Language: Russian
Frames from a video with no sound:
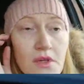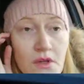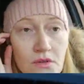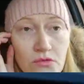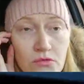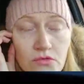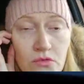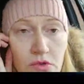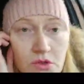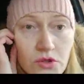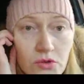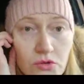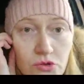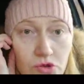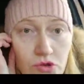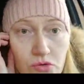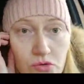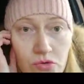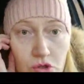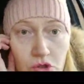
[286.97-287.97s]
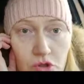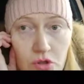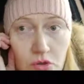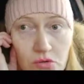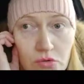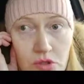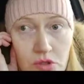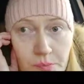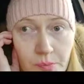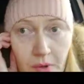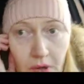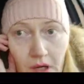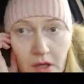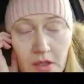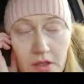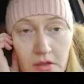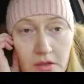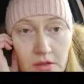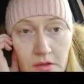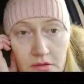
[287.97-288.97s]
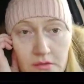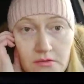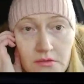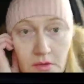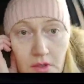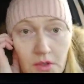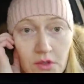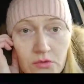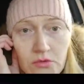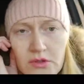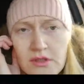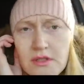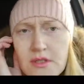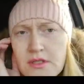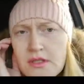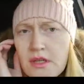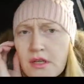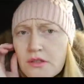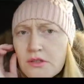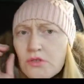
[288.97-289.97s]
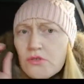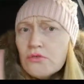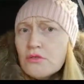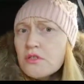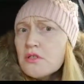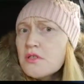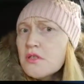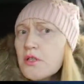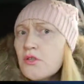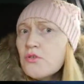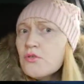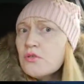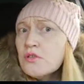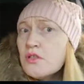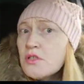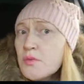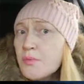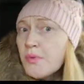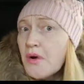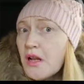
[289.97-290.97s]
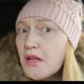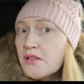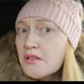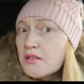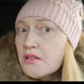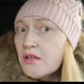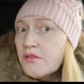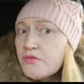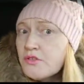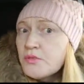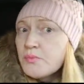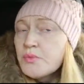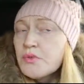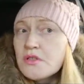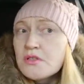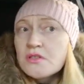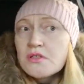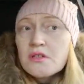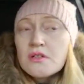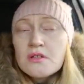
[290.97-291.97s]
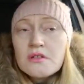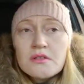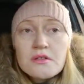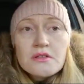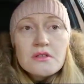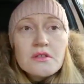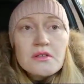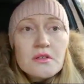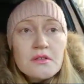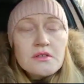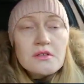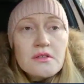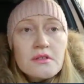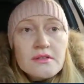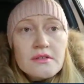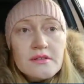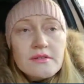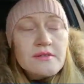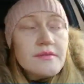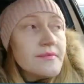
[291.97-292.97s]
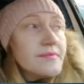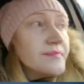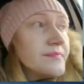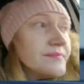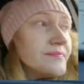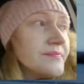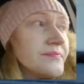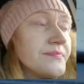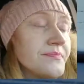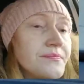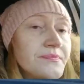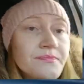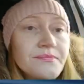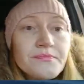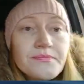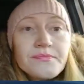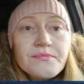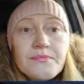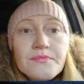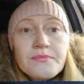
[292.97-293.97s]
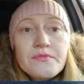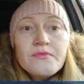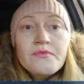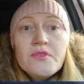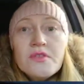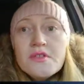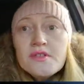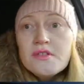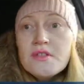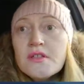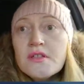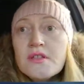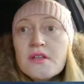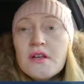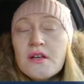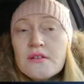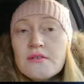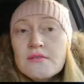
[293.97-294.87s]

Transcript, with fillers: Ну, райончик тоже такой спальный. Ну, я не знаю, где у нас район не спальный, да, в Чепецке? Везде, везде. Везде, да.